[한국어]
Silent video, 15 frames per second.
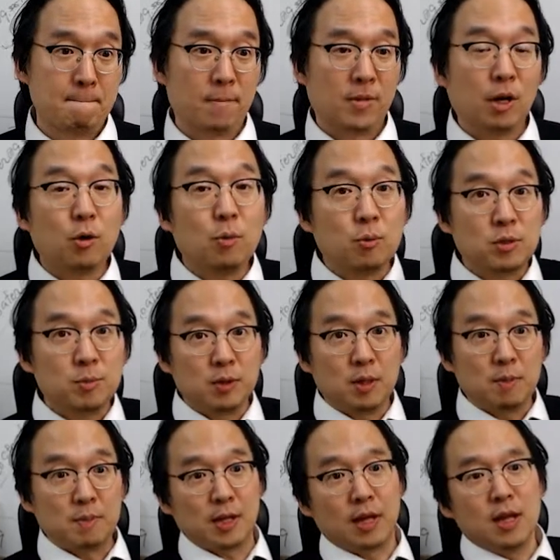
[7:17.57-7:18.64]
라고 보시면
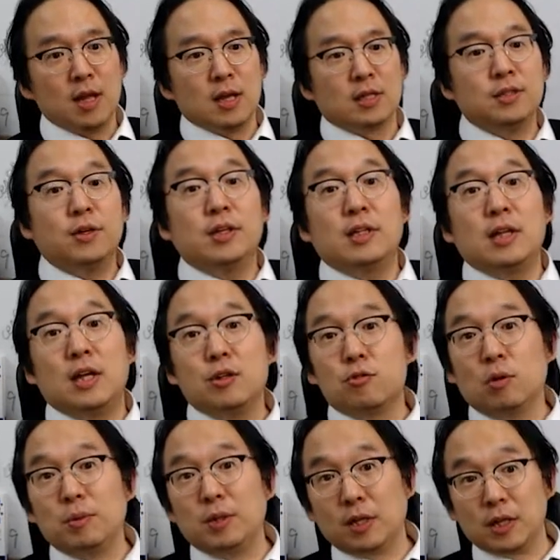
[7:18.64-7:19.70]
됩니다. 그거에 대한
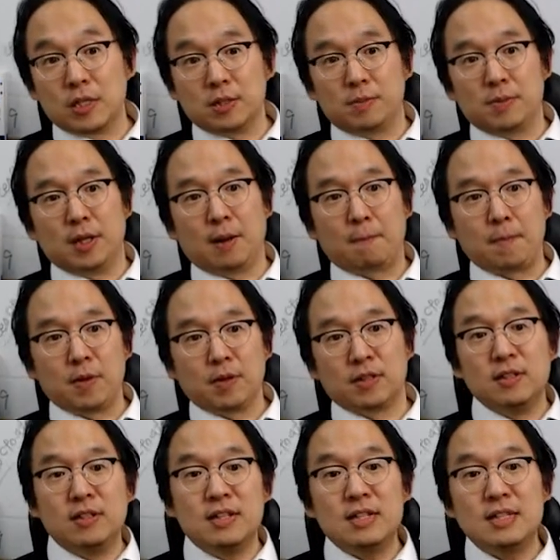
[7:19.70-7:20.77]
수업이 되겠습니다.
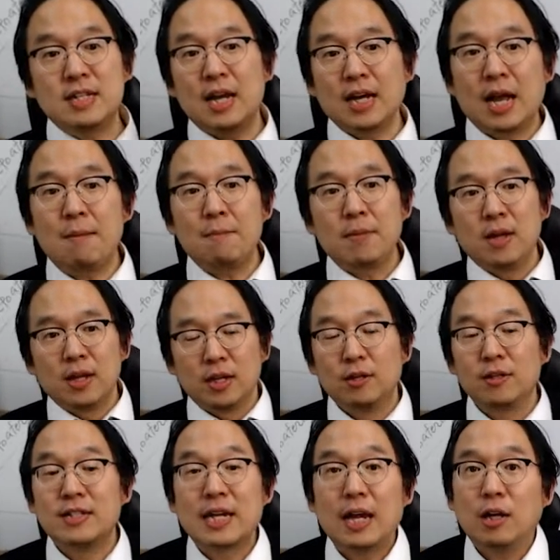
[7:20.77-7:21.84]
근자감, 이거
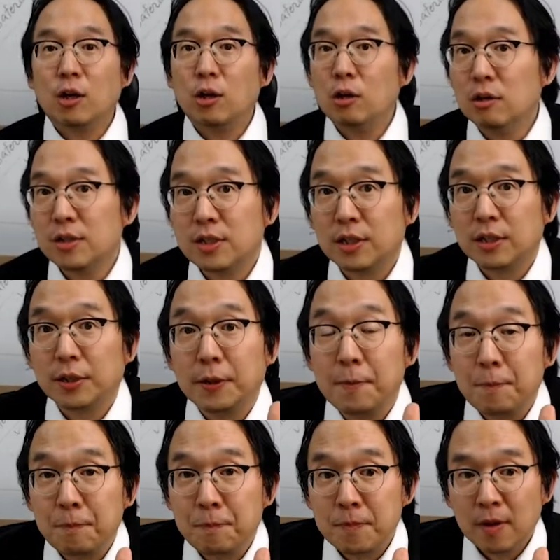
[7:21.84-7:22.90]
사이컬러지예요.
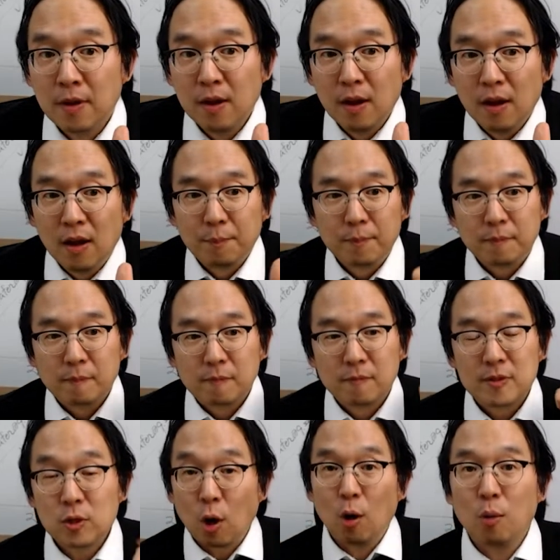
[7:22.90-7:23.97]

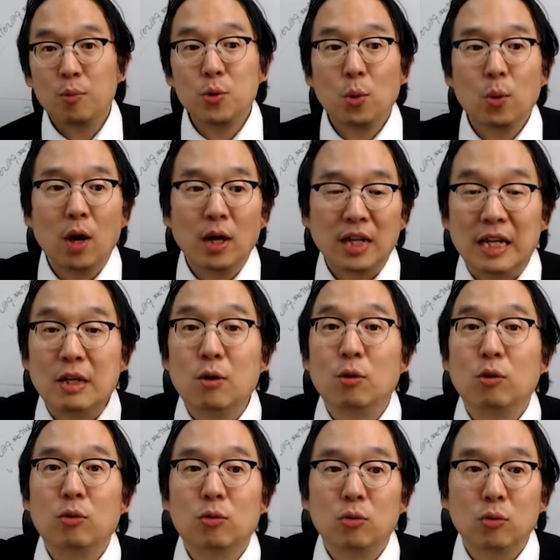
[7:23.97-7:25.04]
처분 효과
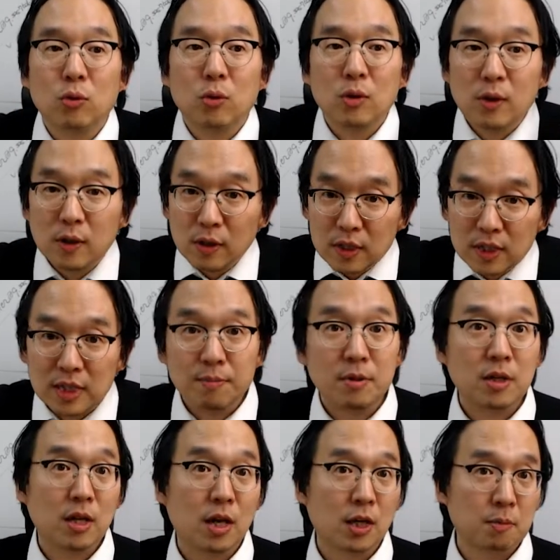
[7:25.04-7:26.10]
이것도
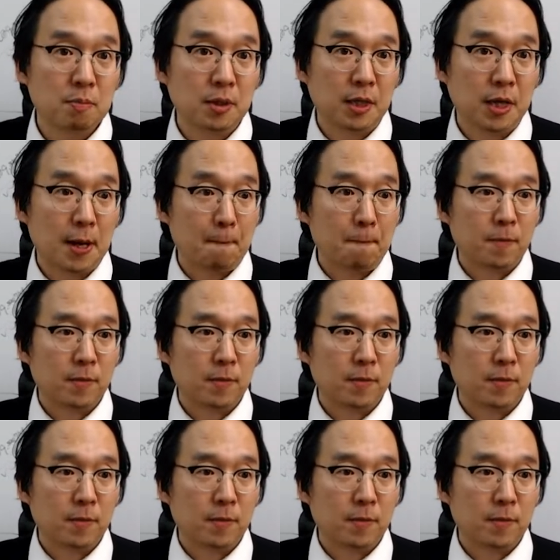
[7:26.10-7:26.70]
심리학입니다.